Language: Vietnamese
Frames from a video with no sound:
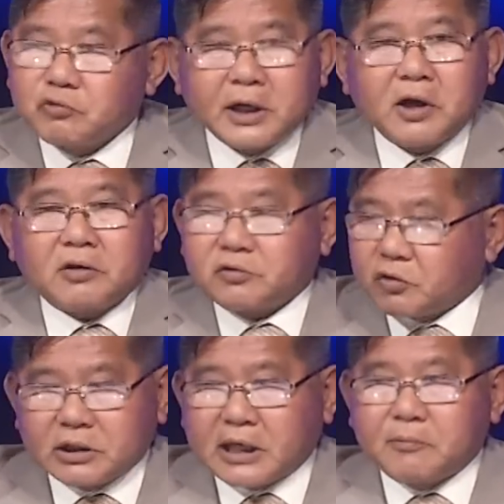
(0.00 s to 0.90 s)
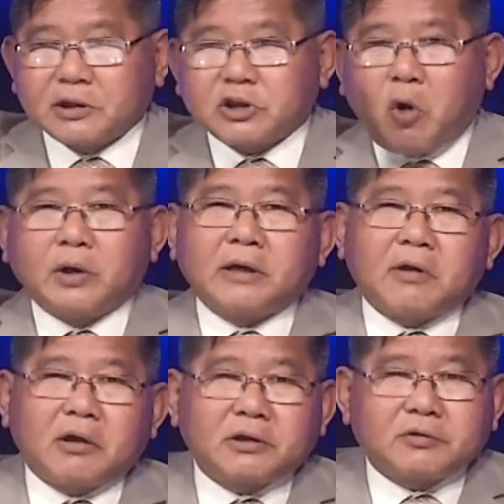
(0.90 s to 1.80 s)
nói nó tôi chỉ cần một tội nào
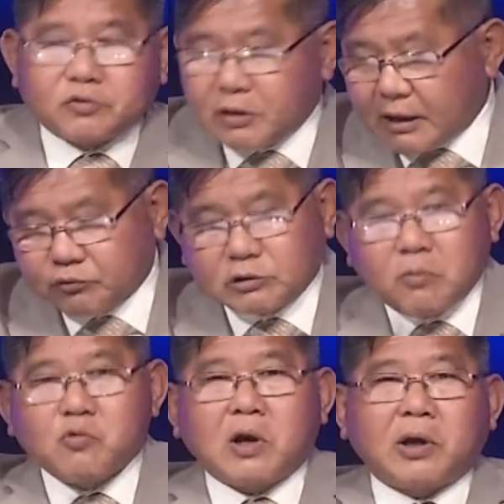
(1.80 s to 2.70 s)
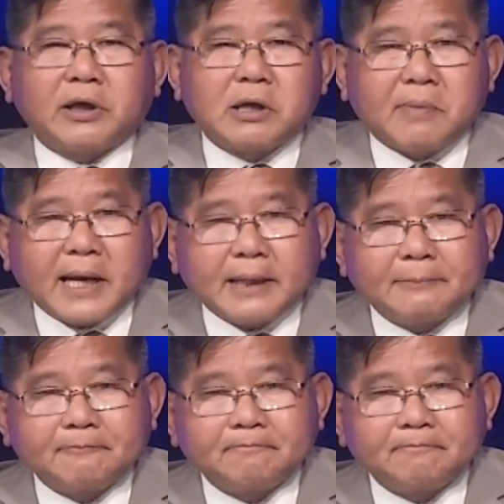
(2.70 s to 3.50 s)
đó thôi tôi làm tôi thông qua luật được mà